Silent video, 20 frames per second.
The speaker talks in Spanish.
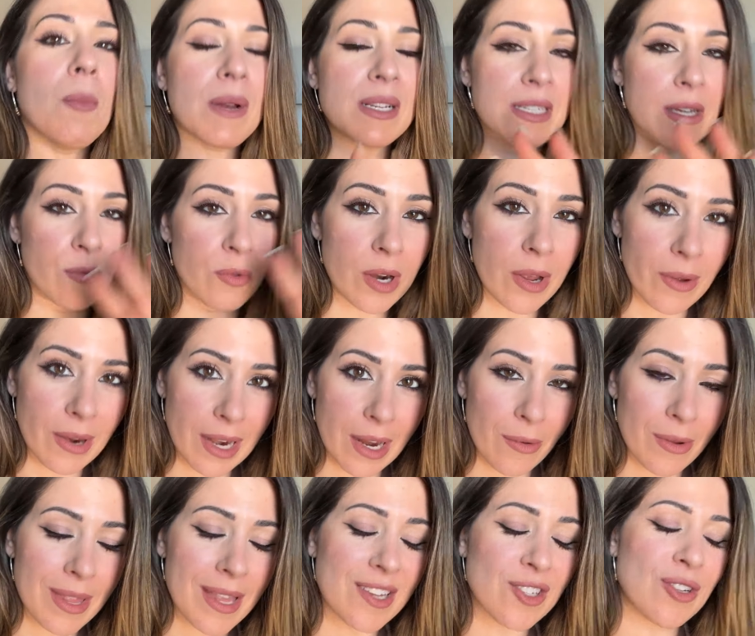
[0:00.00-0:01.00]
pasan una vez en la
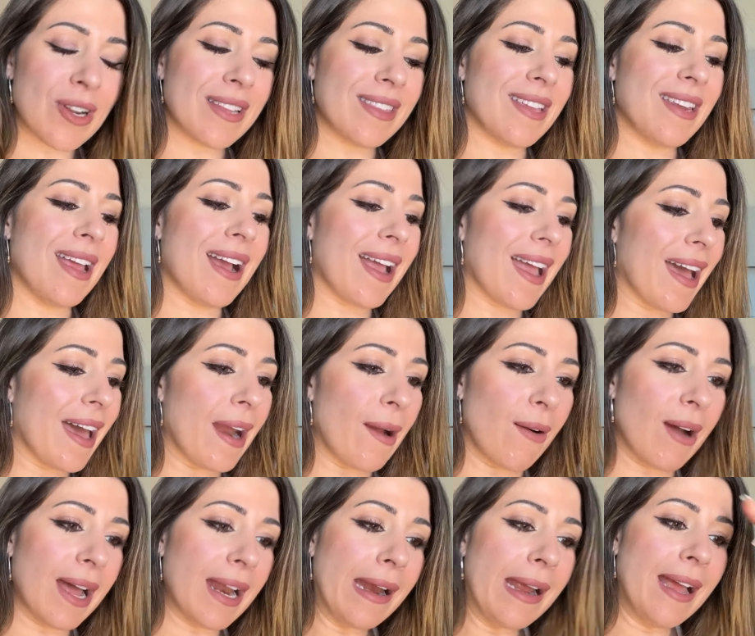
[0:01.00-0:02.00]
vida yo las tenía que
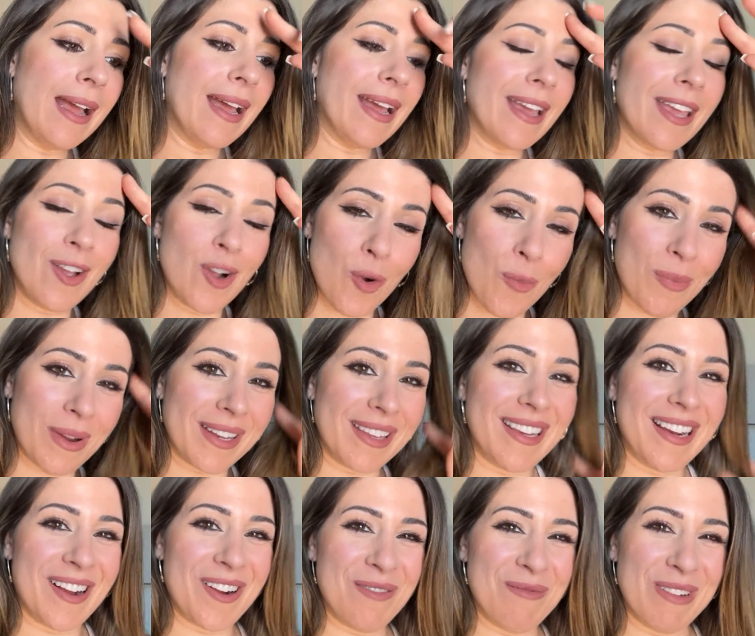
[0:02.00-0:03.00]
grabar y
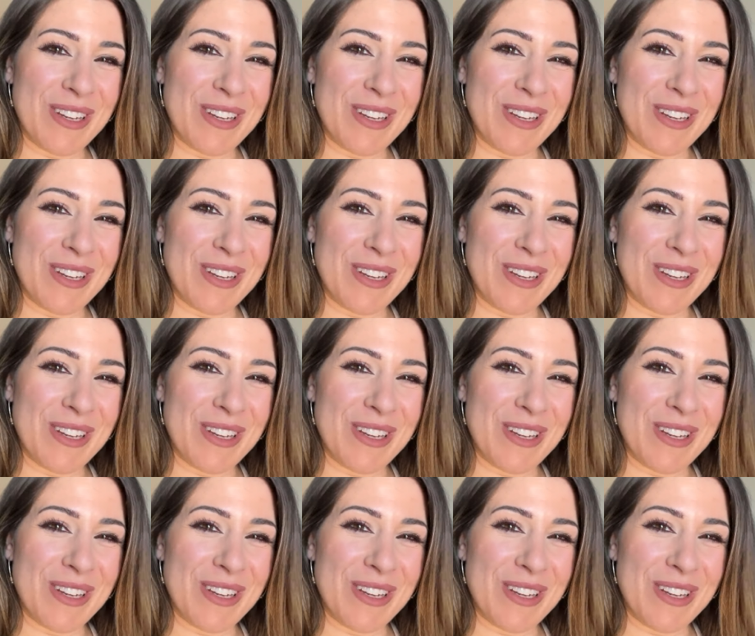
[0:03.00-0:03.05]
compartirla con